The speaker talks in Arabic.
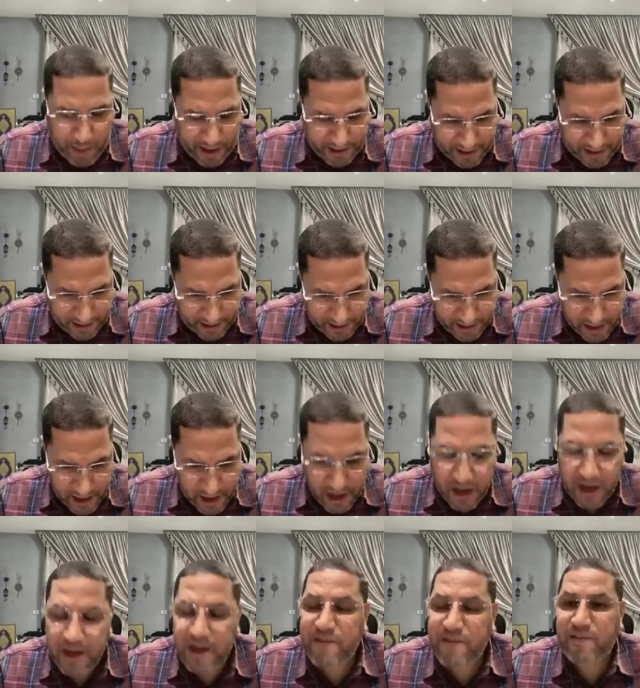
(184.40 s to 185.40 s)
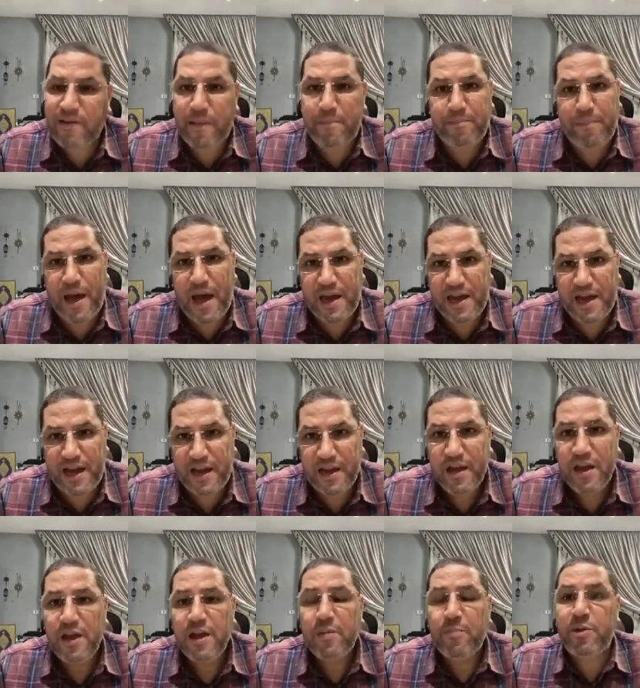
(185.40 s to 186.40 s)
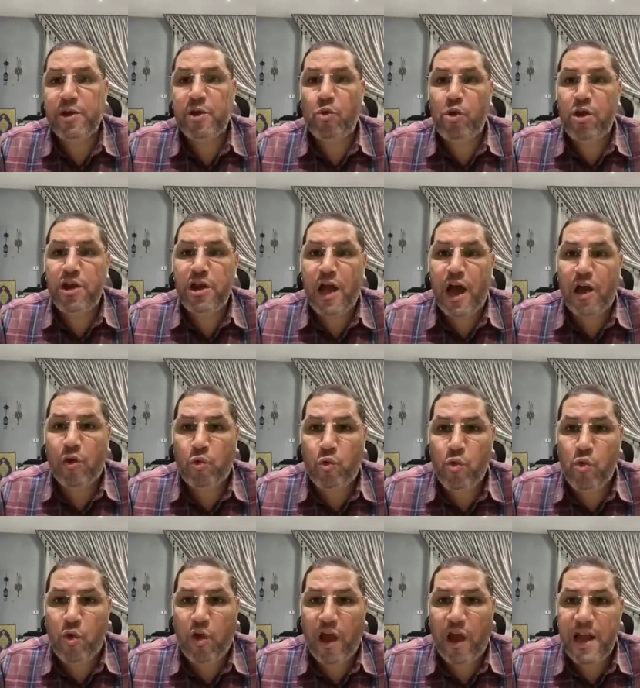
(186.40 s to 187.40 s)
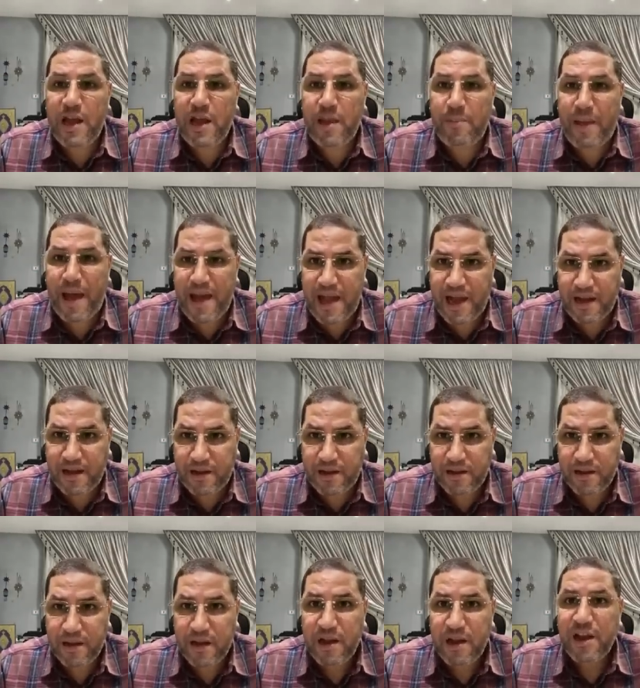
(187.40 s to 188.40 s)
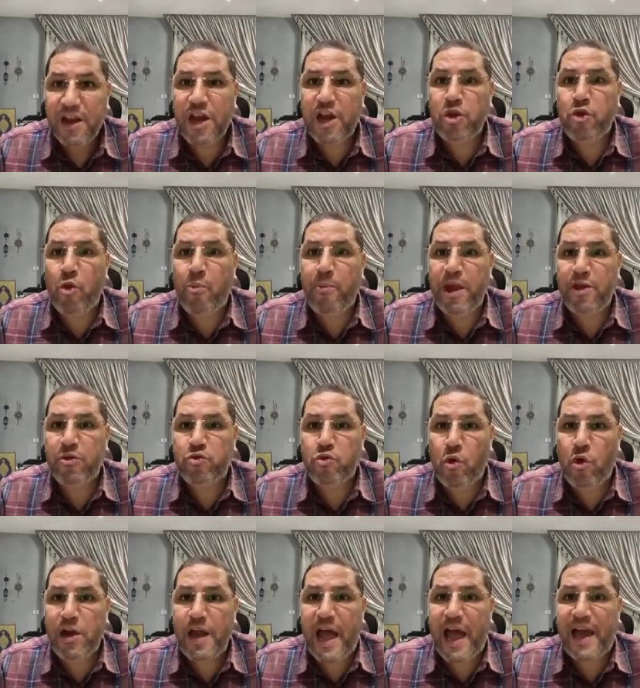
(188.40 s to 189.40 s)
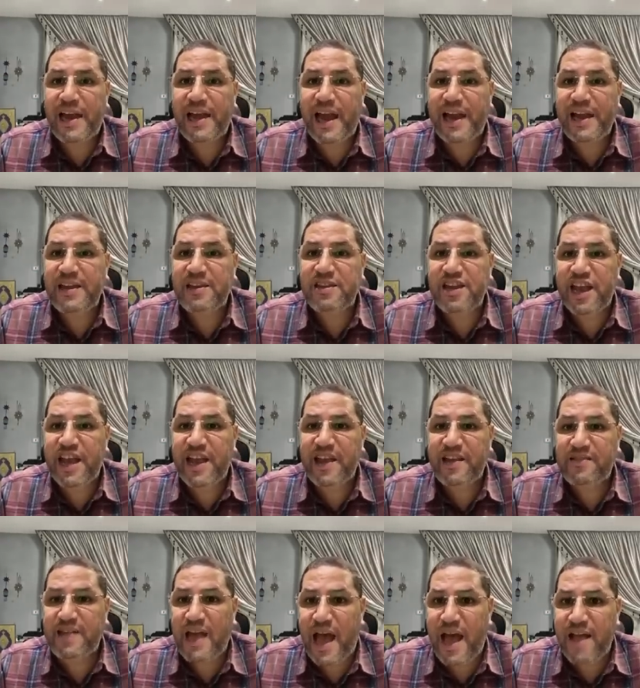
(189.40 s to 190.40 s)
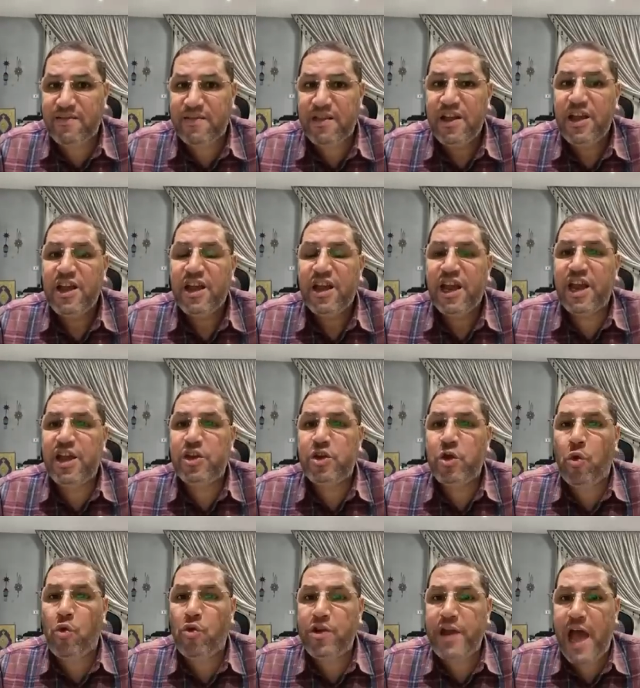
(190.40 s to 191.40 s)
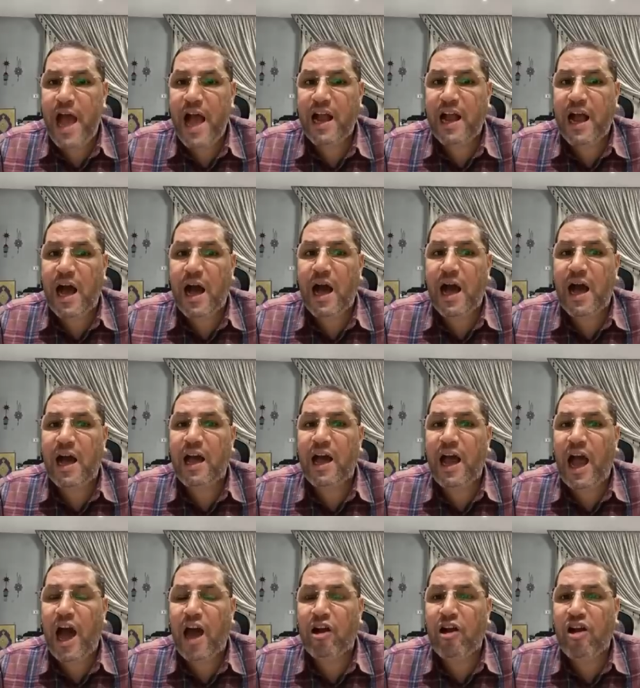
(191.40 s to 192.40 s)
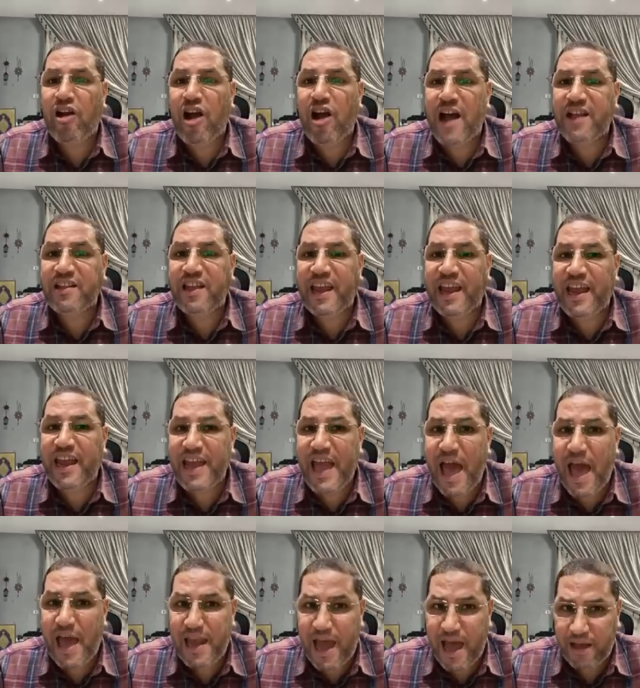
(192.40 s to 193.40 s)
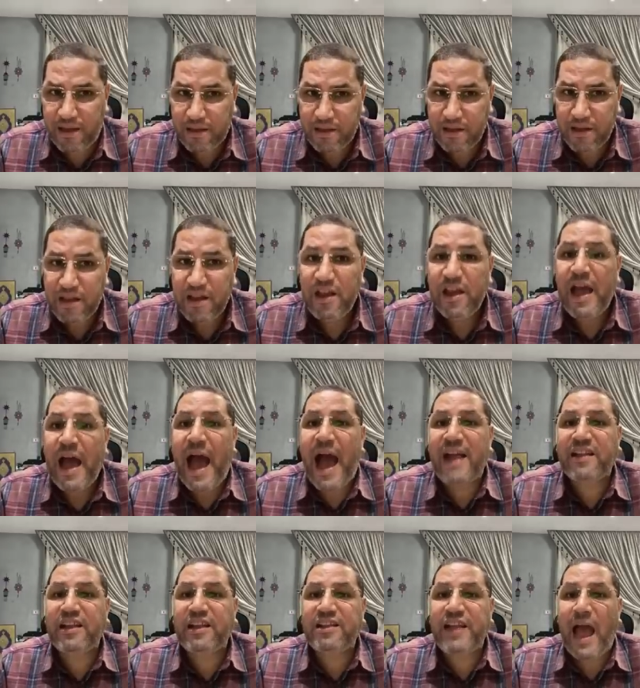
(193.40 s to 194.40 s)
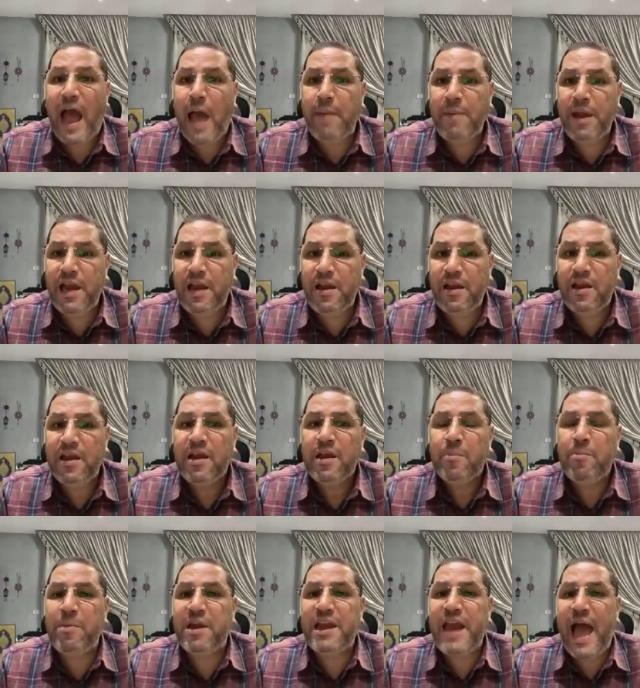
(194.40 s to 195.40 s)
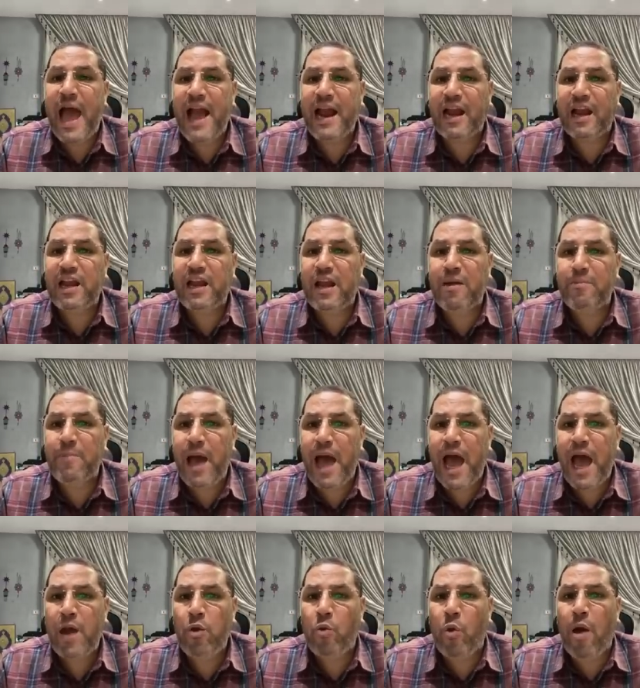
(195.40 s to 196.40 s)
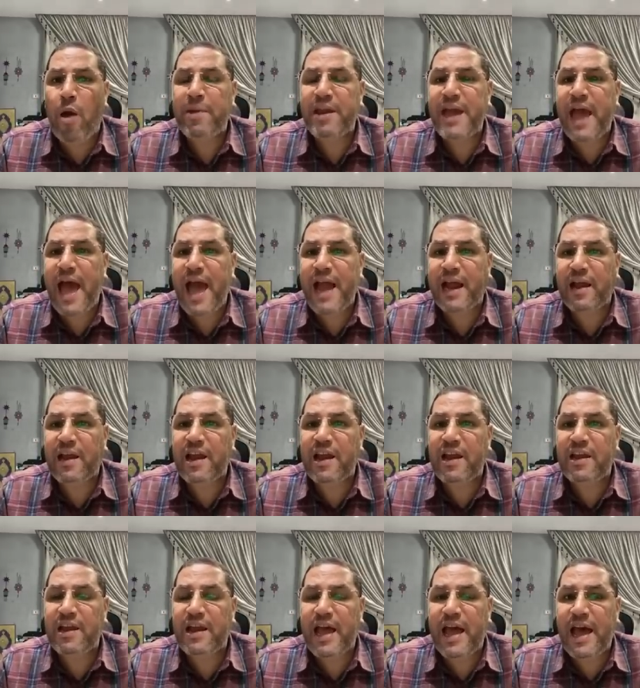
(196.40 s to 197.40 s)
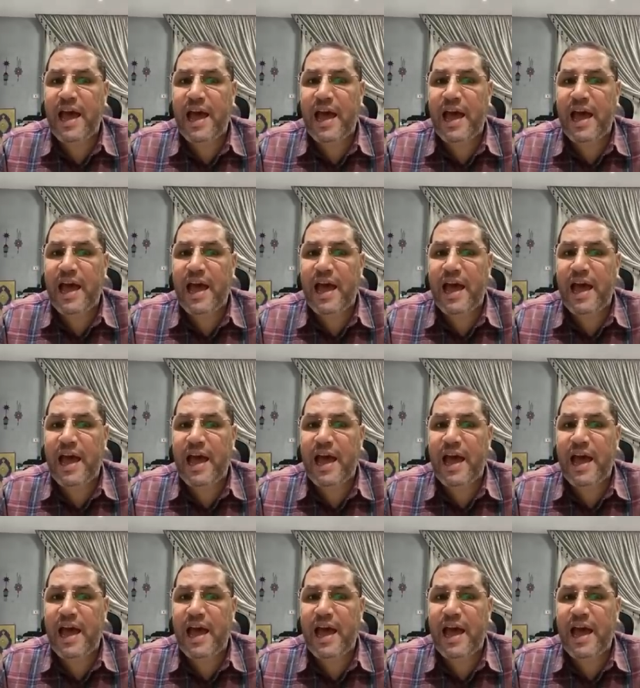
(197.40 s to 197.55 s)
بعدك لسه امبارح بيقول لي ارجوك خلي بالك اليومين دول انا عندي احساس ان هناك حركات خيانه هتتعمل من اجل المال ومن اجل